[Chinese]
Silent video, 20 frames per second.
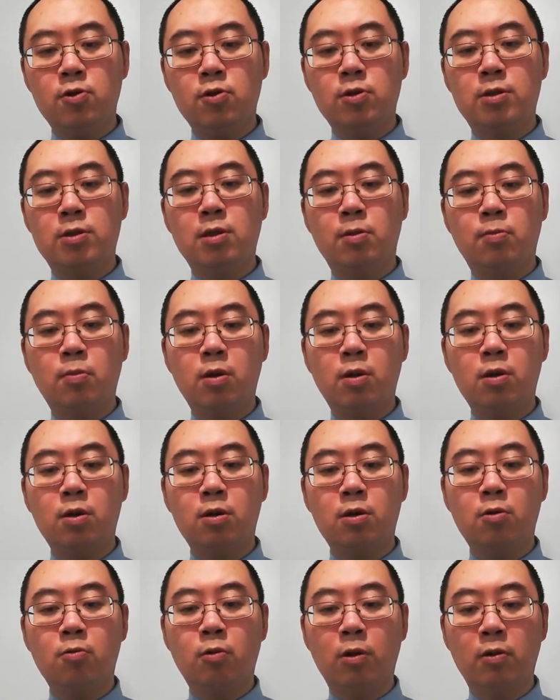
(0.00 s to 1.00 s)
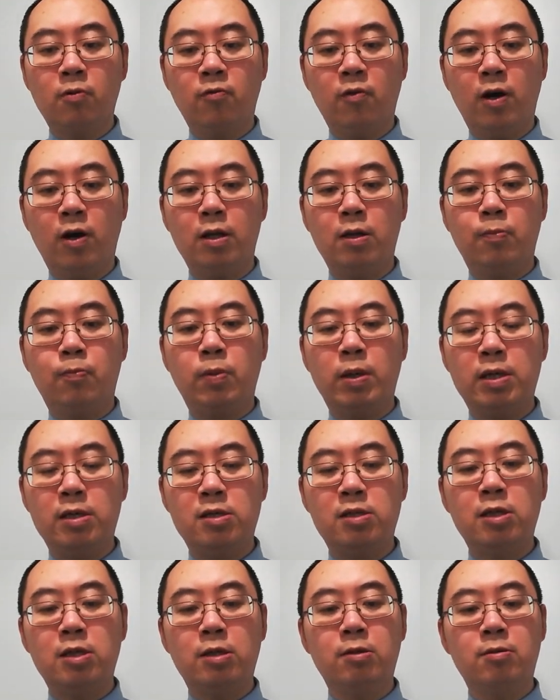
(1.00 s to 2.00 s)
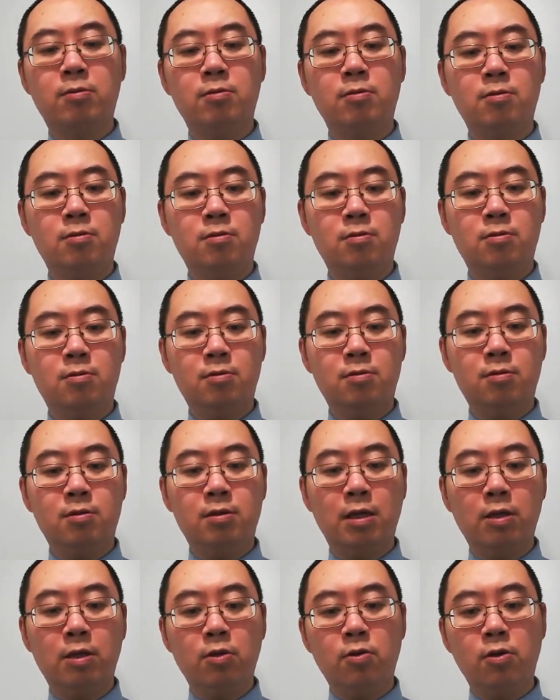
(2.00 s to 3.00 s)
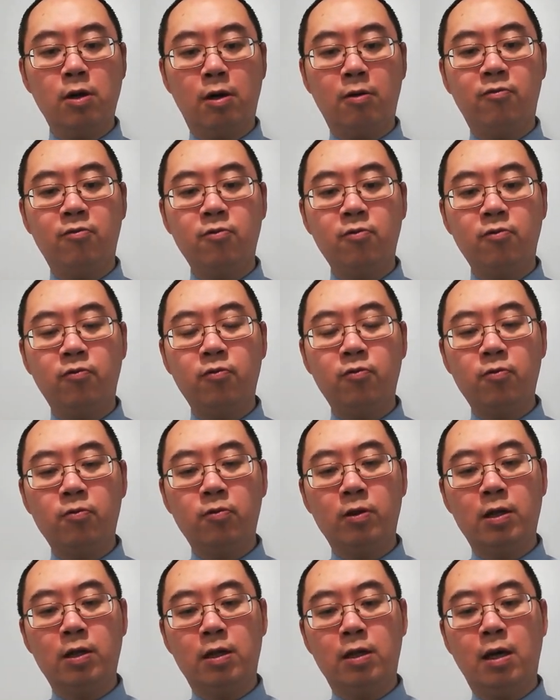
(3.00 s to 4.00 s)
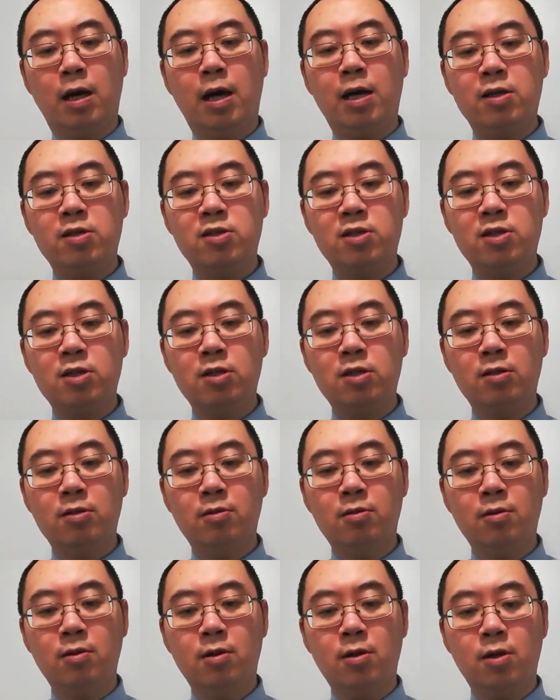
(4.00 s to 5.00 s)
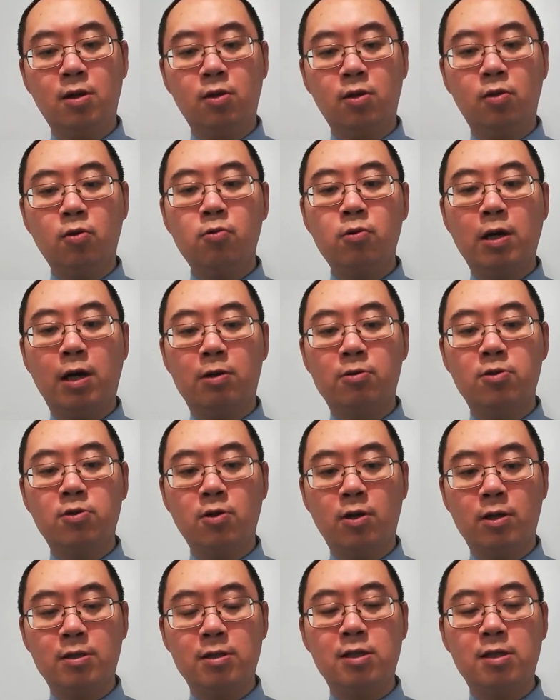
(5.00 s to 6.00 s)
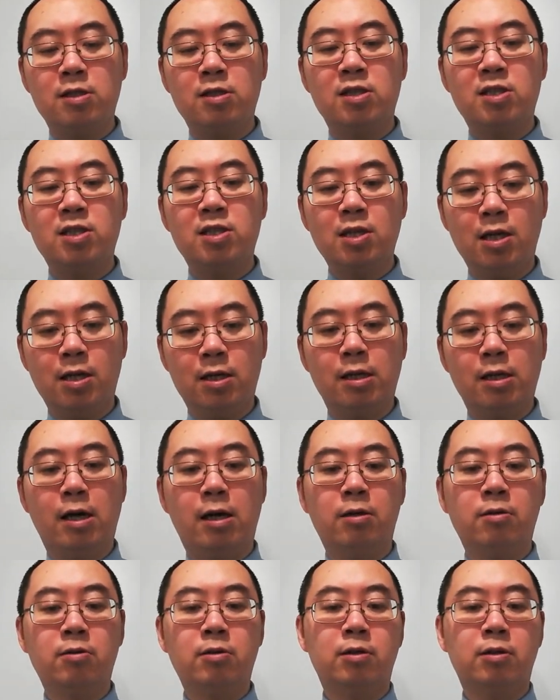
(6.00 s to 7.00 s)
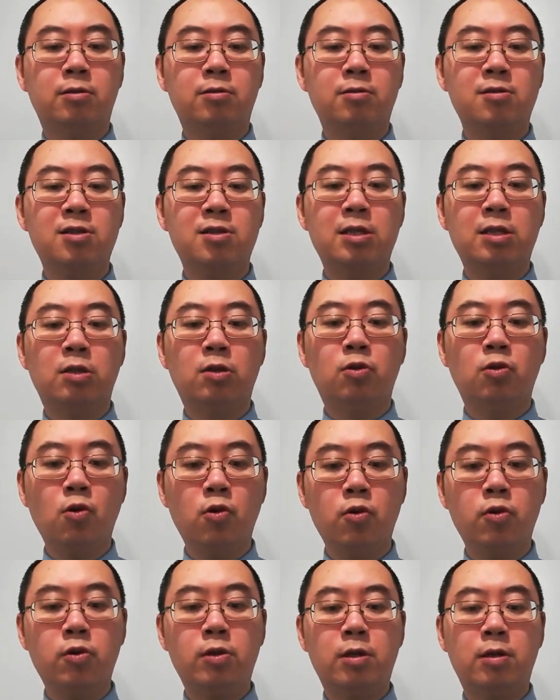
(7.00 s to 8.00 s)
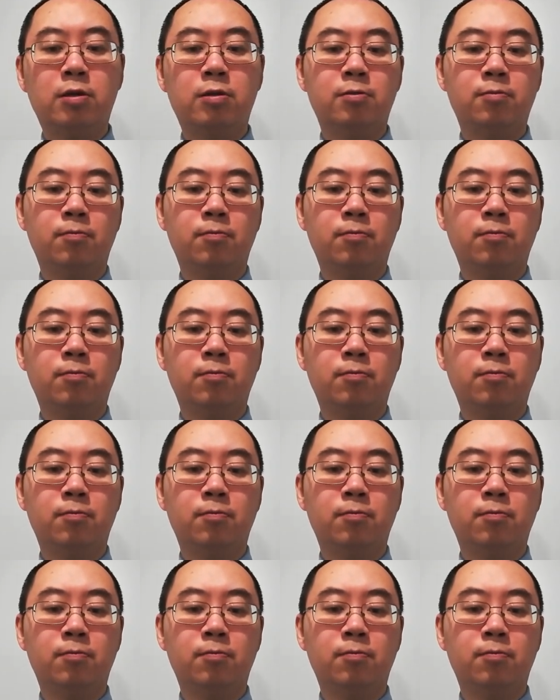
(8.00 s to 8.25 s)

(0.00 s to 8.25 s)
是什么文化的背景，这对老夫妇的爱心，都要算是善良的，是对的。